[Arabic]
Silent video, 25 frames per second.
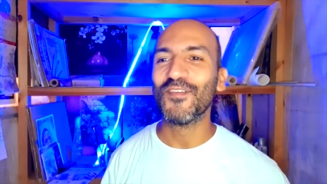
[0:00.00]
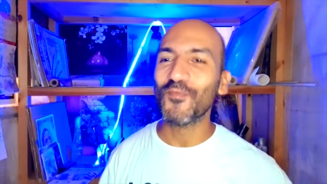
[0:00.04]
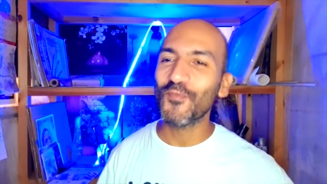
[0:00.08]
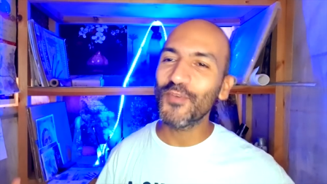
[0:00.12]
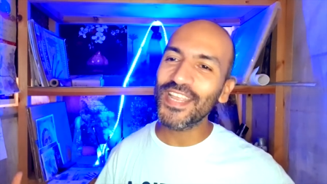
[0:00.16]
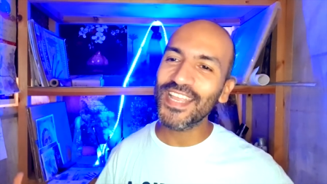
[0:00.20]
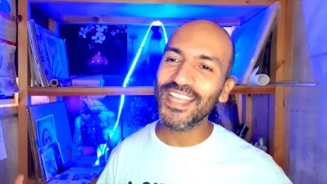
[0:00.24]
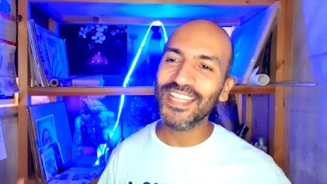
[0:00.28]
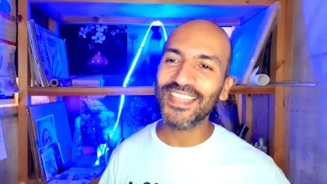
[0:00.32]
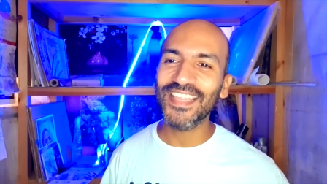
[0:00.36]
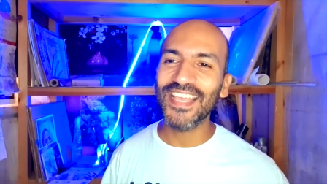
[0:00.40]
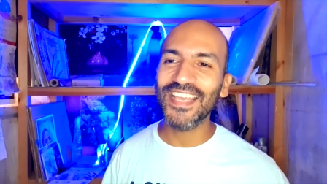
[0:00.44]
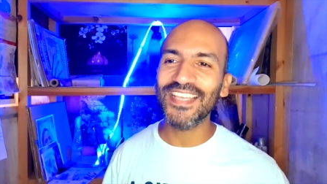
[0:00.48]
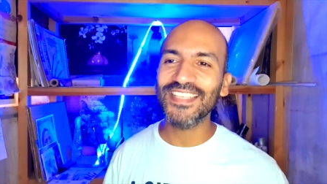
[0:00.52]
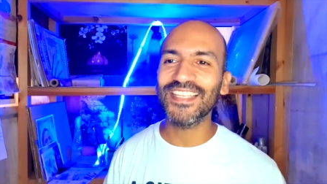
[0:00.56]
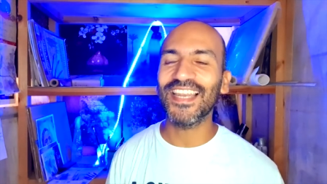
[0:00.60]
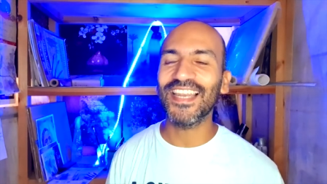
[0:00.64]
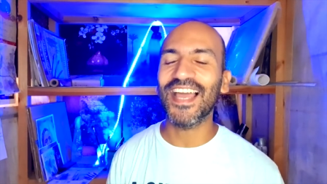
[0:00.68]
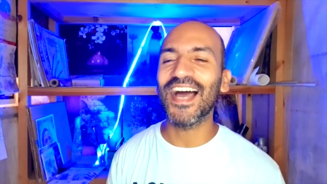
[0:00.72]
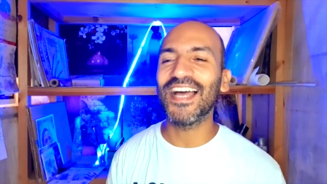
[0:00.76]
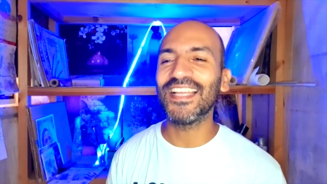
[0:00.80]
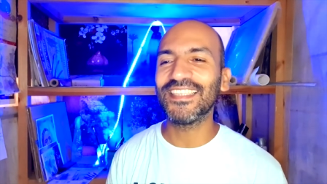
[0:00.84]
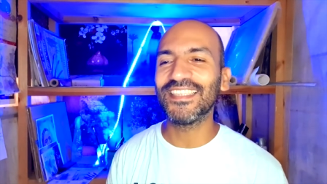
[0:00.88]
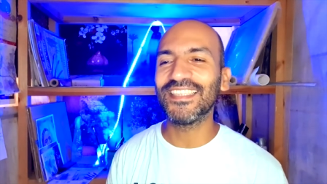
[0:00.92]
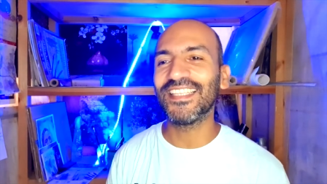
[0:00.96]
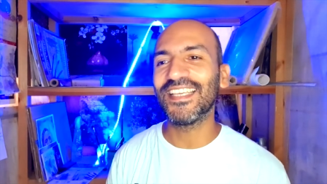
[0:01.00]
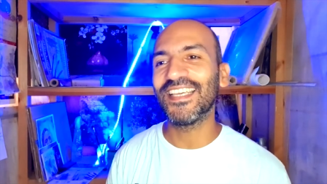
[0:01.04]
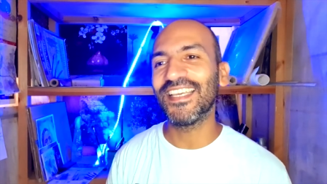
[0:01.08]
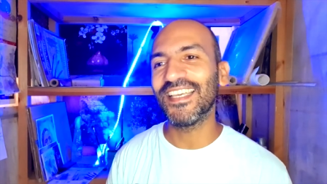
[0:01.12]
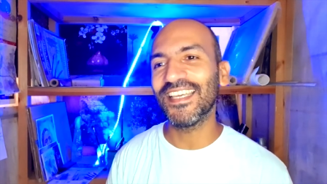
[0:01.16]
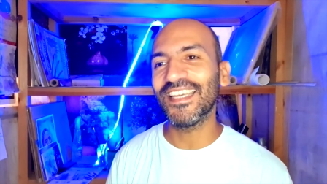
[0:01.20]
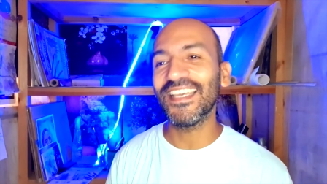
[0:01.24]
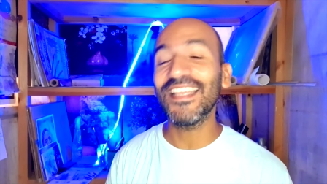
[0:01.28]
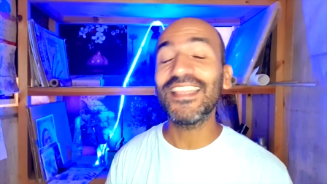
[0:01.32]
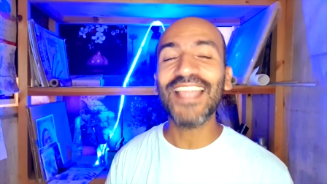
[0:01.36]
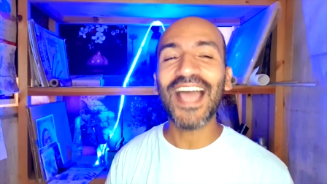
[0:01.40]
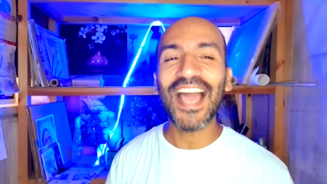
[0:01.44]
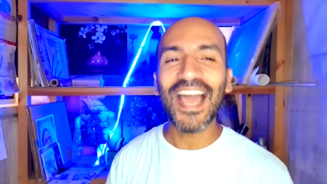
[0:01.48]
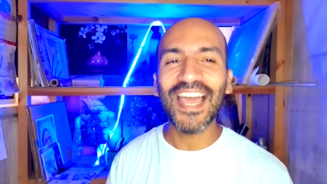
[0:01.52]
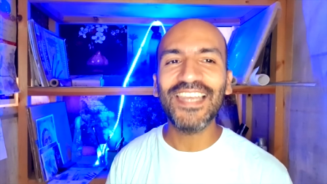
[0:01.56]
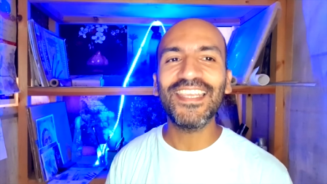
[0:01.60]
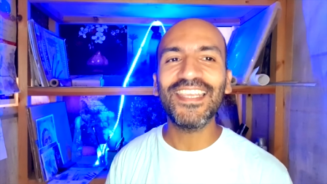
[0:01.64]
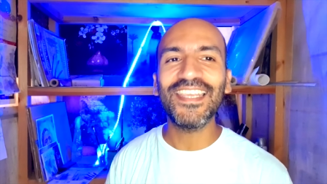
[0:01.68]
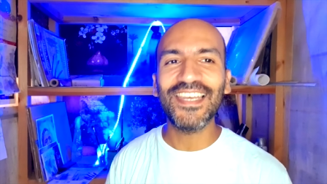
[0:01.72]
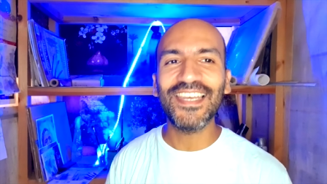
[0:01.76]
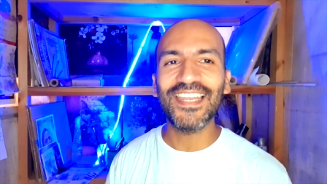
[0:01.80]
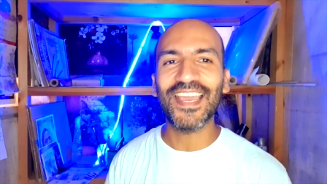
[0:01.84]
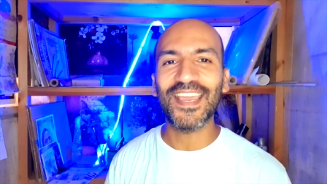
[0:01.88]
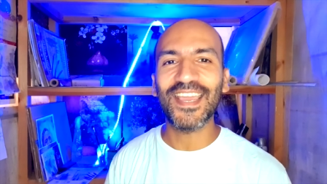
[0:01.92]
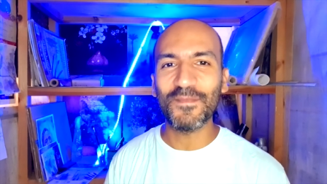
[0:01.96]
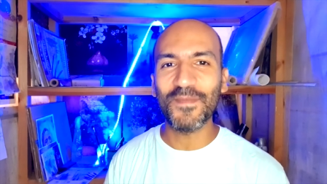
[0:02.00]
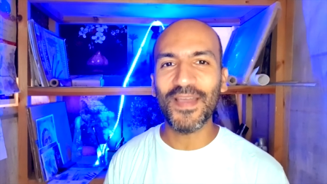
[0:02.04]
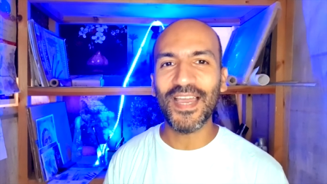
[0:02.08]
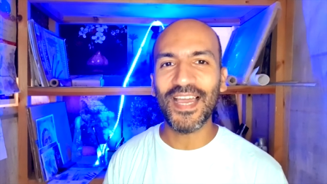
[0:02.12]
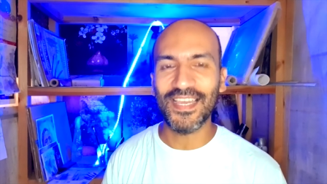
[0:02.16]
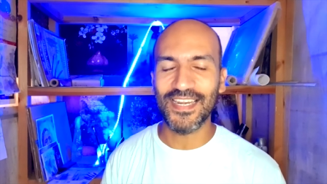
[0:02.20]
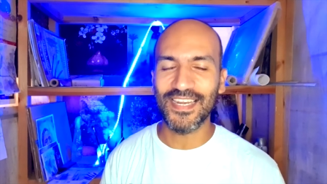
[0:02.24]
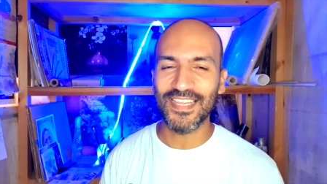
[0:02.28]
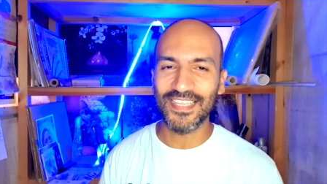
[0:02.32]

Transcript: ويتنازل عن التحاليل يا جماعه